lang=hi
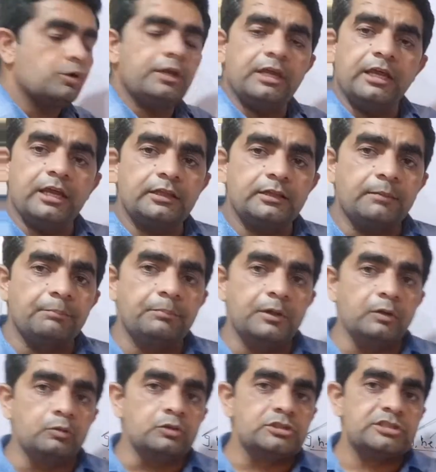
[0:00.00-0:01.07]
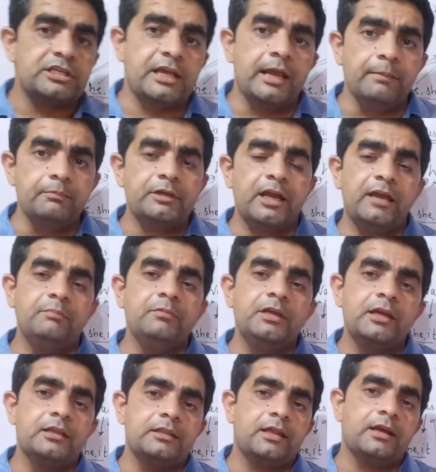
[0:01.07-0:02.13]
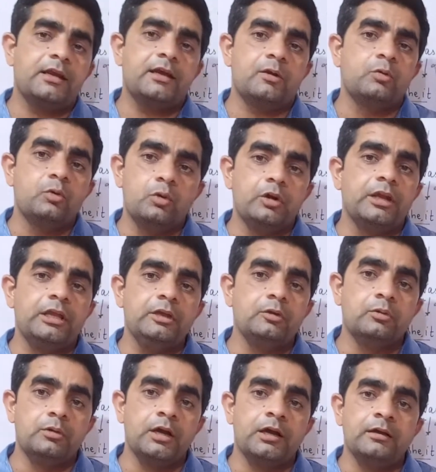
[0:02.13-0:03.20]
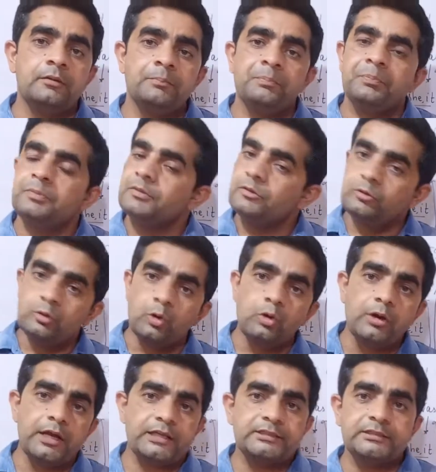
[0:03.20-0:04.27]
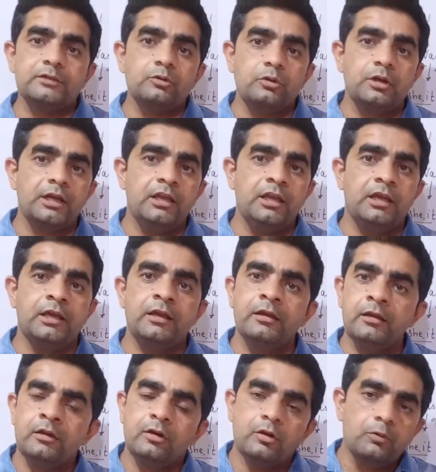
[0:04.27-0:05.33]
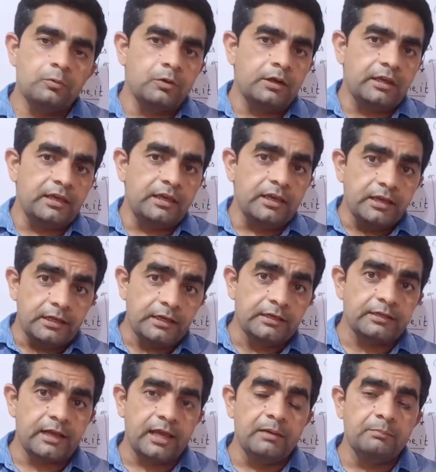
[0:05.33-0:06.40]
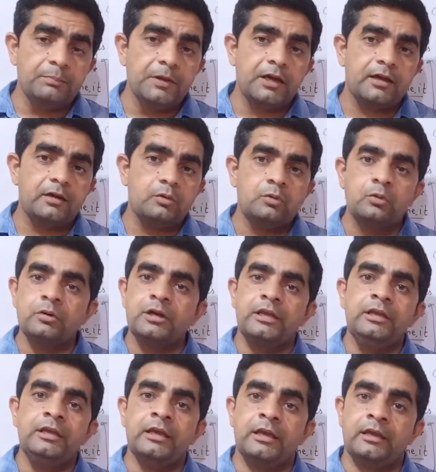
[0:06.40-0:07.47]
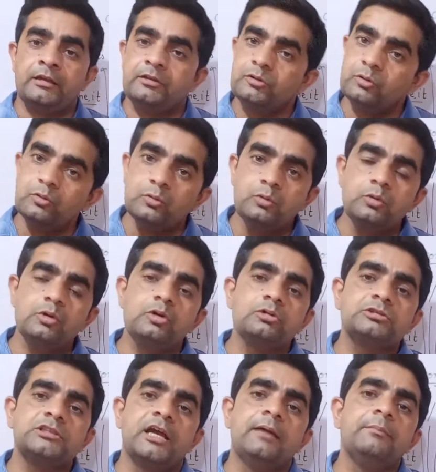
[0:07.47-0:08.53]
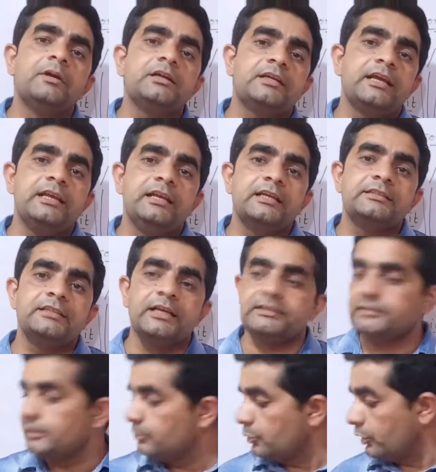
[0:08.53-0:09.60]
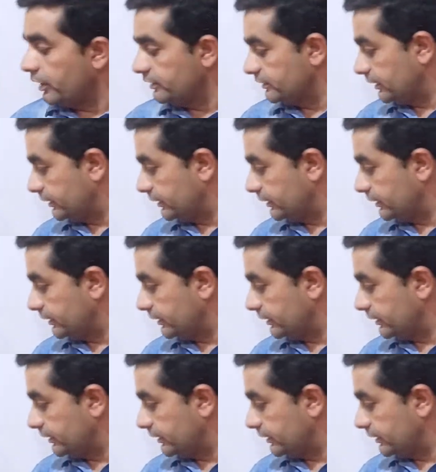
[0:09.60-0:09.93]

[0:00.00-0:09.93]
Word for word: जो एकदम बिल्कुल सेम टाइम के अंदर अगर हो रही हो ना दो एक्शन हो रही हैं और वो एक ही टाइम पे अगर हो रही हैं तो उनको साइमल्टेनियस एक्शन बोला